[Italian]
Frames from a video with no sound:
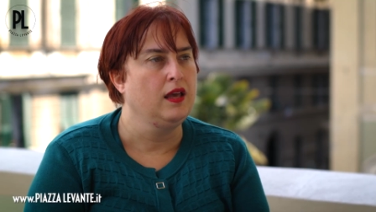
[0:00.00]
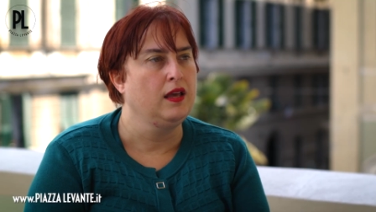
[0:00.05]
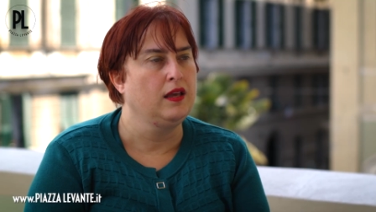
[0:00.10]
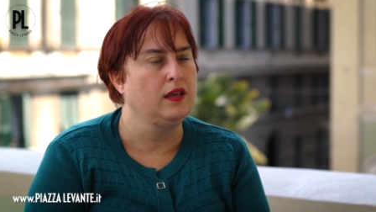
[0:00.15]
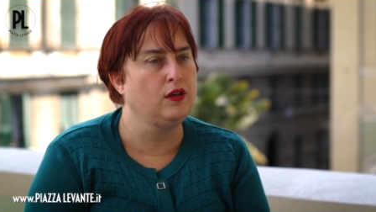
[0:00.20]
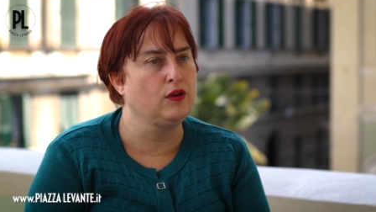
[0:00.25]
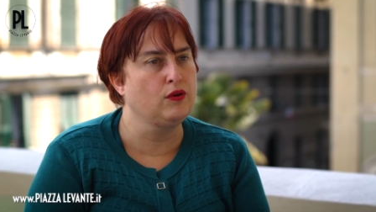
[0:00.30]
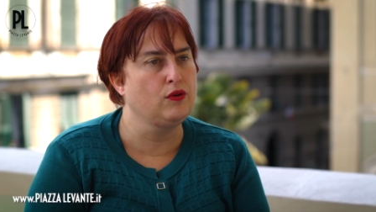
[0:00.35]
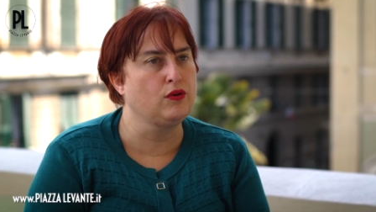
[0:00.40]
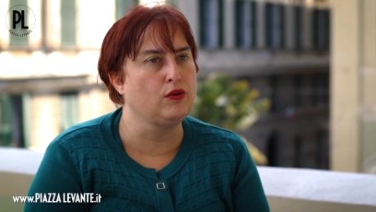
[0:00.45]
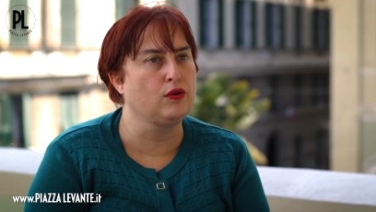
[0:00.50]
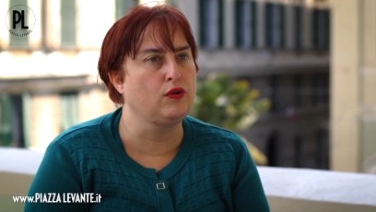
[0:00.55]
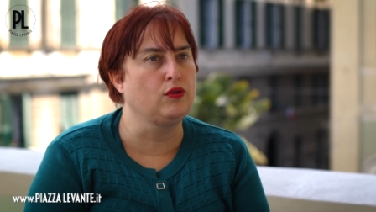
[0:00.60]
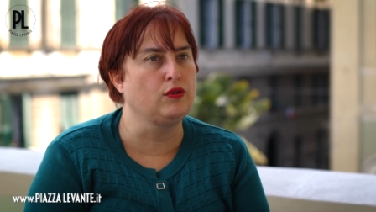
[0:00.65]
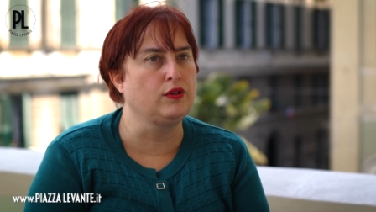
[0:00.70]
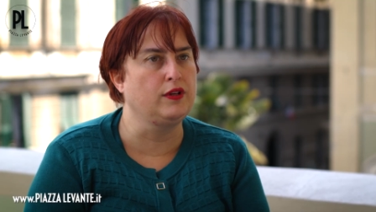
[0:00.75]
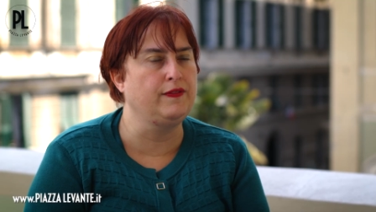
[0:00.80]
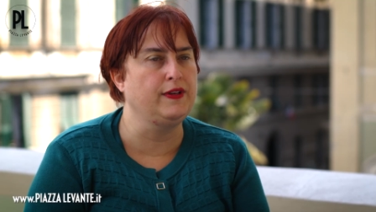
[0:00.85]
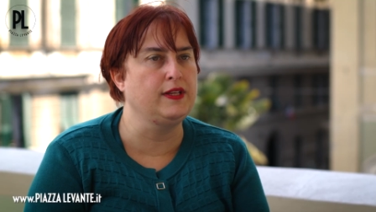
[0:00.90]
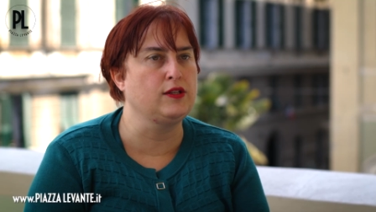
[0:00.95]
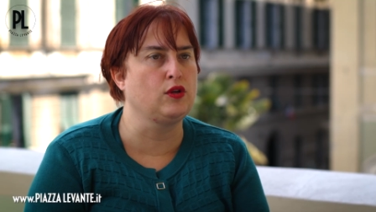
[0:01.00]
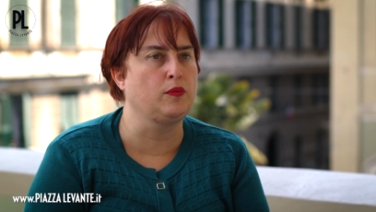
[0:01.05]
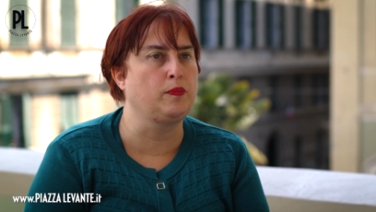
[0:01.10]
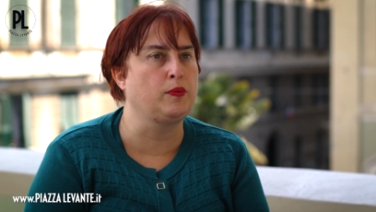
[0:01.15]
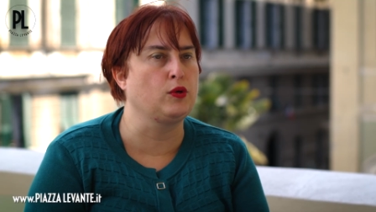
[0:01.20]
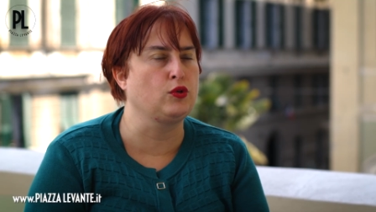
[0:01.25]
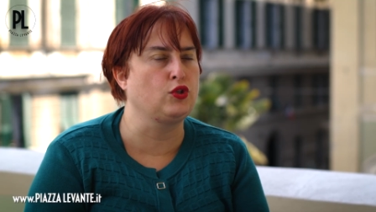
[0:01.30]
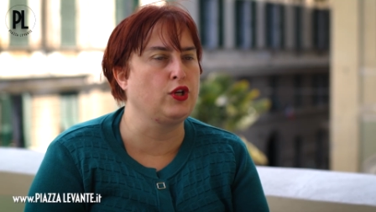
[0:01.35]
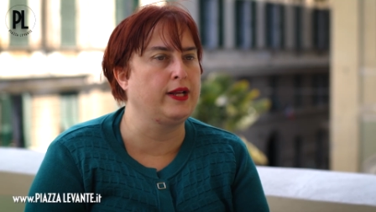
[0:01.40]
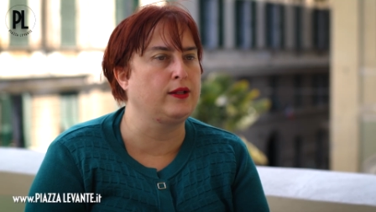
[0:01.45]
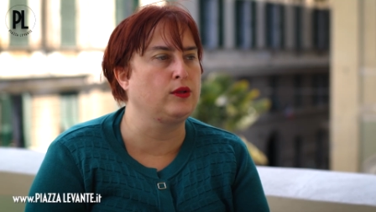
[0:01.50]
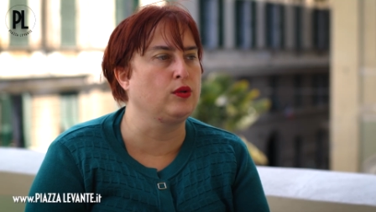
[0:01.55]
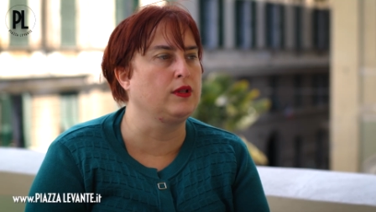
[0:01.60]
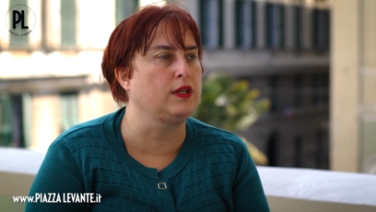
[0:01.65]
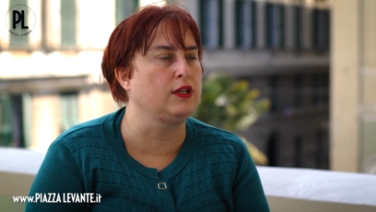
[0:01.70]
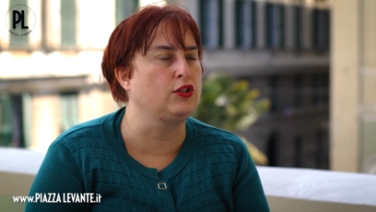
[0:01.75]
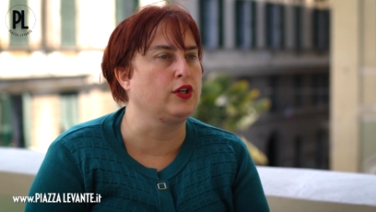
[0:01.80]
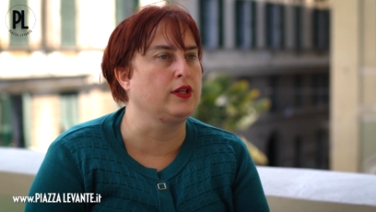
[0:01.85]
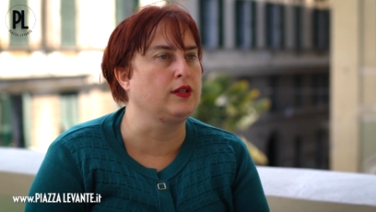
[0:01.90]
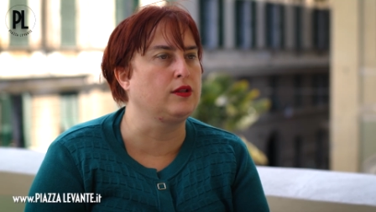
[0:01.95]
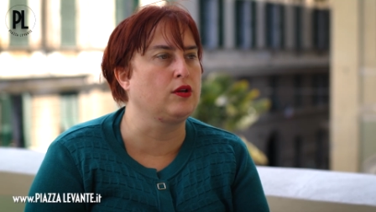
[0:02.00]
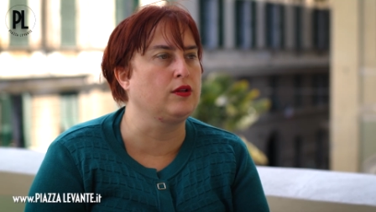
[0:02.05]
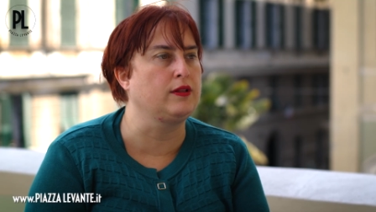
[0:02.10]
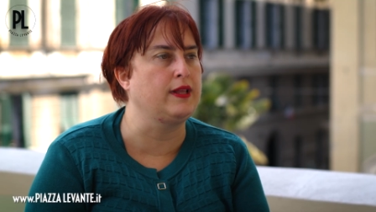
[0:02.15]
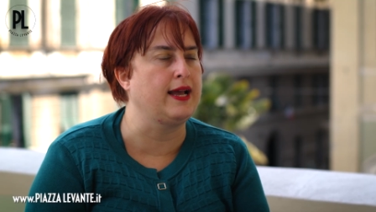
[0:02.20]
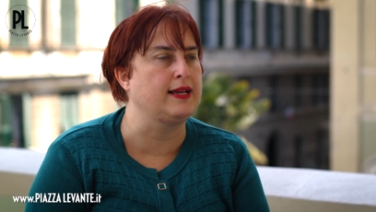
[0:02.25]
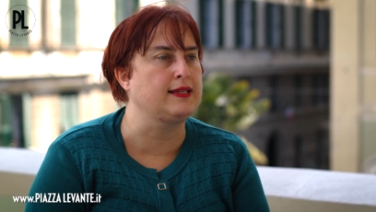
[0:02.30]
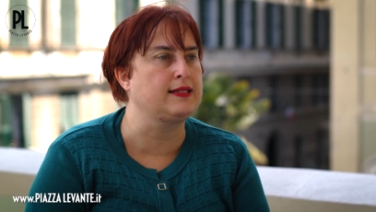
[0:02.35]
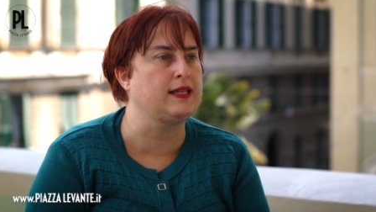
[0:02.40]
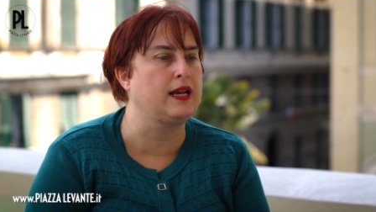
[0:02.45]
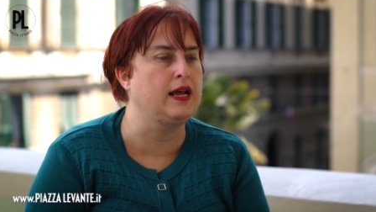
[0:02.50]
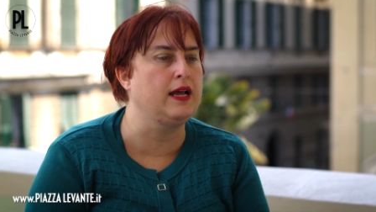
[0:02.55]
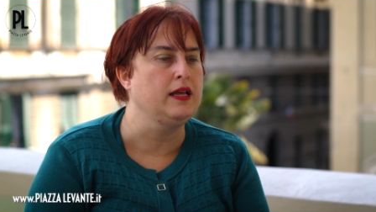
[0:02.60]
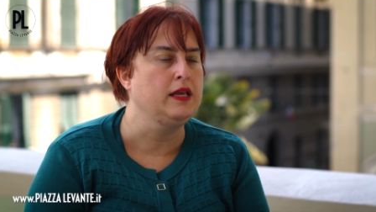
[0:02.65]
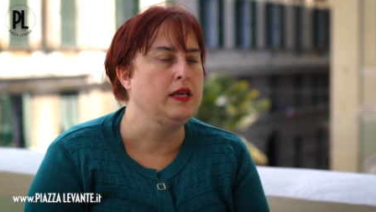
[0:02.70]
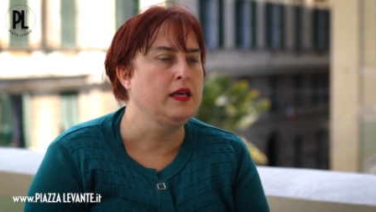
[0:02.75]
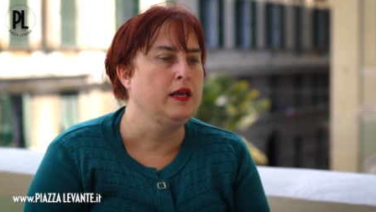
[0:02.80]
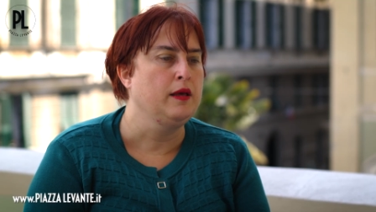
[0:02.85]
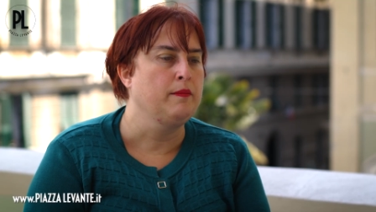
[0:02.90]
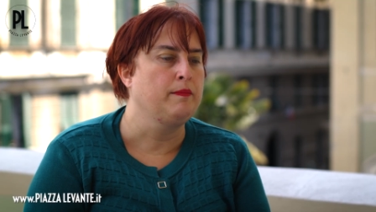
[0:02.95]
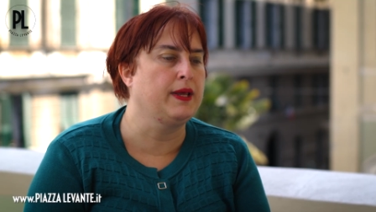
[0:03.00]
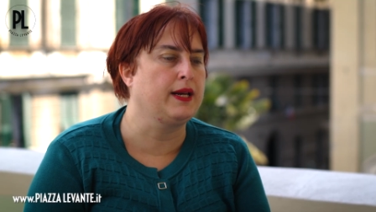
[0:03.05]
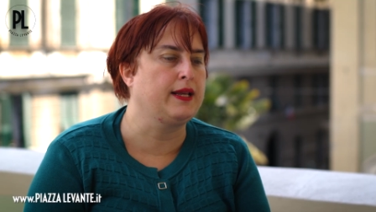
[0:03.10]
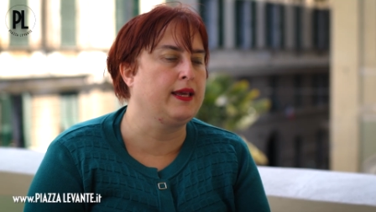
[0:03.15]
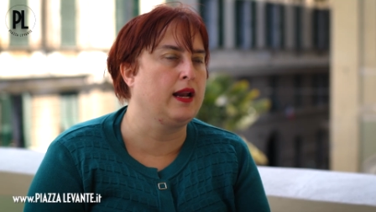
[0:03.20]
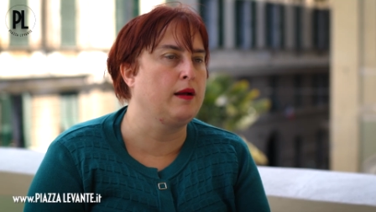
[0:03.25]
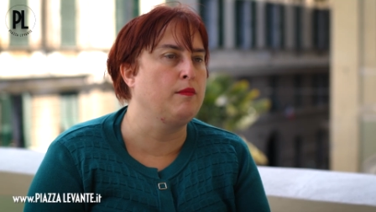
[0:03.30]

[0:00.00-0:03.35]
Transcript: Io non ho condiviso il progetto del centrodestra perché era